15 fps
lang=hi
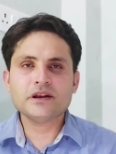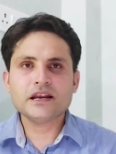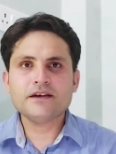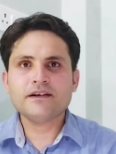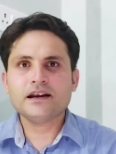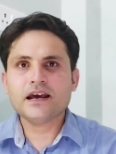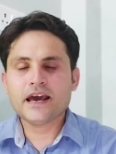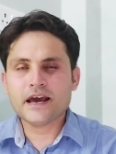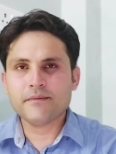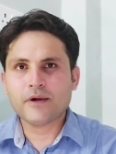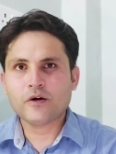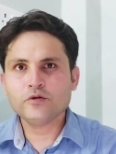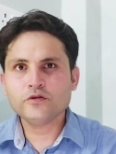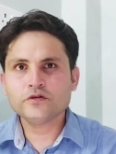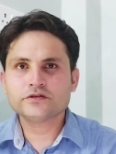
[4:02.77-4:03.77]
मिलने वाला
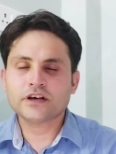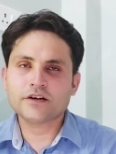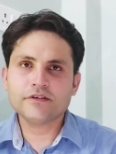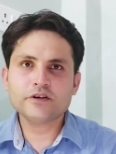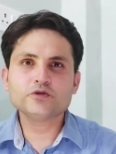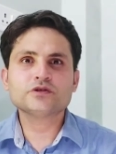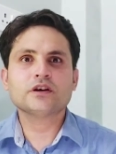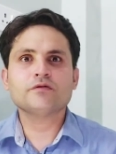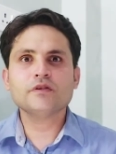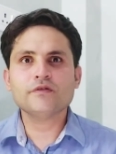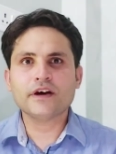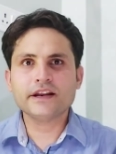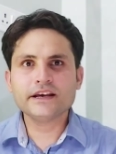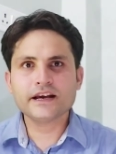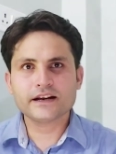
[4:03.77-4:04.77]
अमाउंट सर्वे टू सर्वे
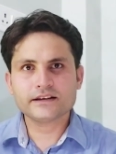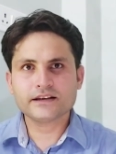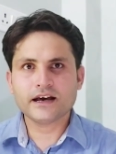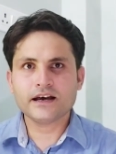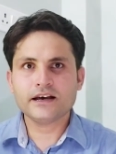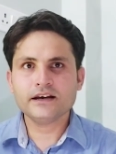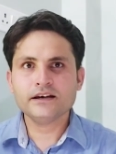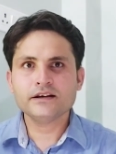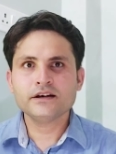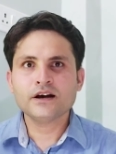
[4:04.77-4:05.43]
वेरी करता है